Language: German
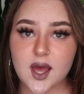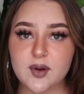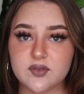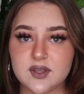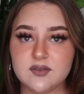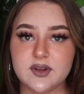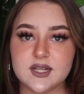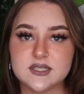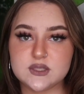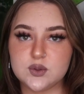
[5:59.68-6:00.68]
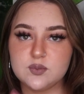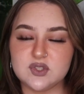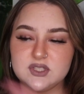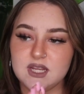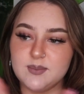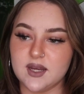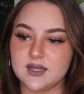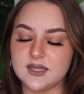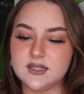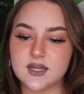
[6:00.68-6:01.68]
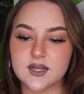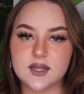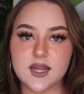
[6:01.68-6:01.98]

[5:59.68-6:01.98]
Aber auf jeden Fall zum Thema Kinder.